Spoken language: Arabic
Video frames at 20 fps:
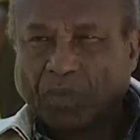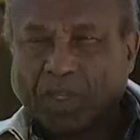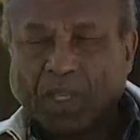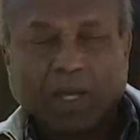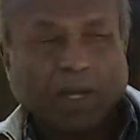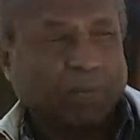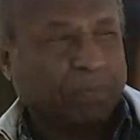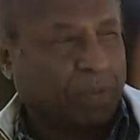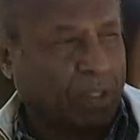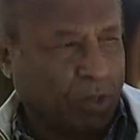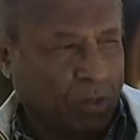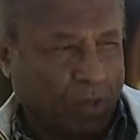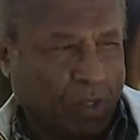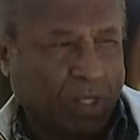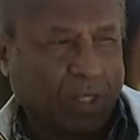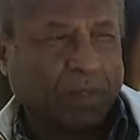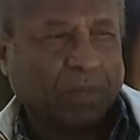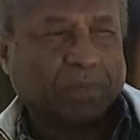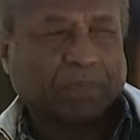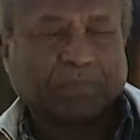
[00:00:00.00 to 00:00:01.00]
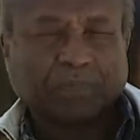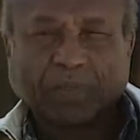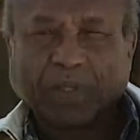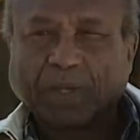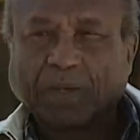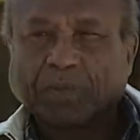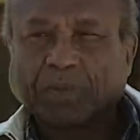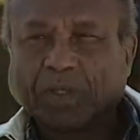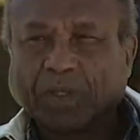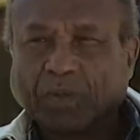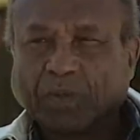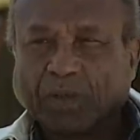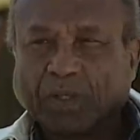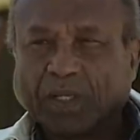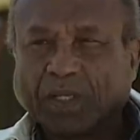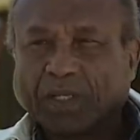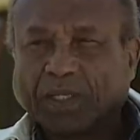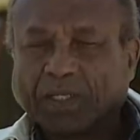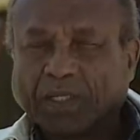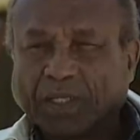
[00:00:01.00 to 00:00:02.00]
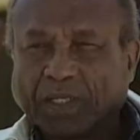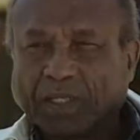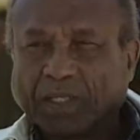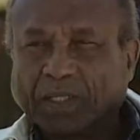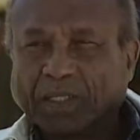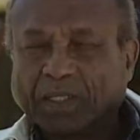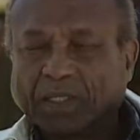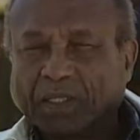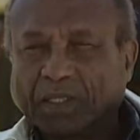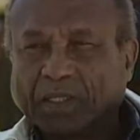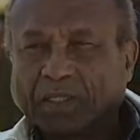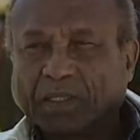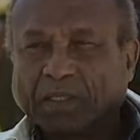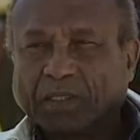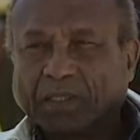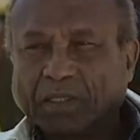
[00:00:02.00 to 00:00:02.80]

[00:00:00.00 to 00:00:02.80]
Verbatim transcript: سوف تكتب تاريخا جديدا في